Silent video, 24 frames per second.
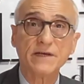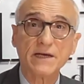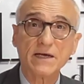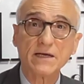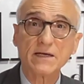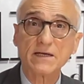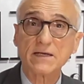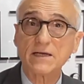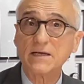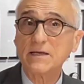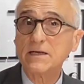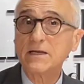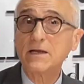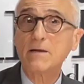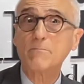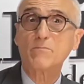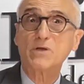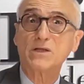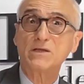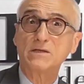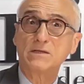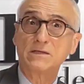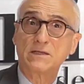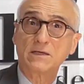anche in
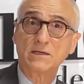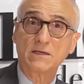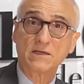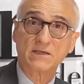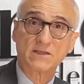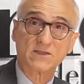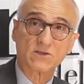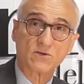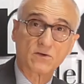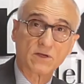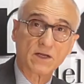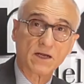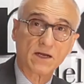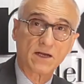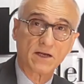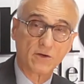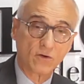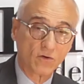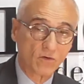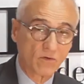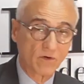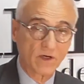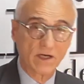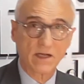ambiti internazionali
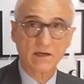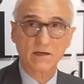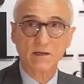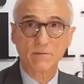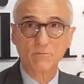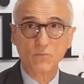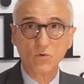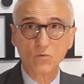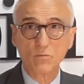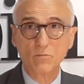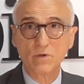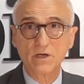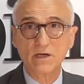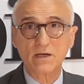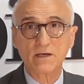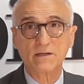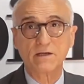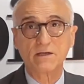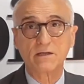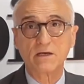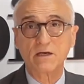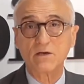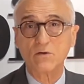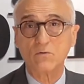dove la Repubblica
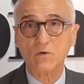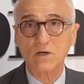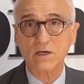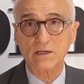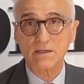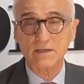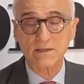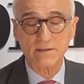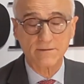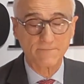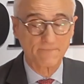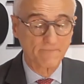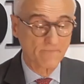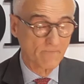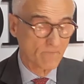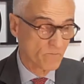di Taiwan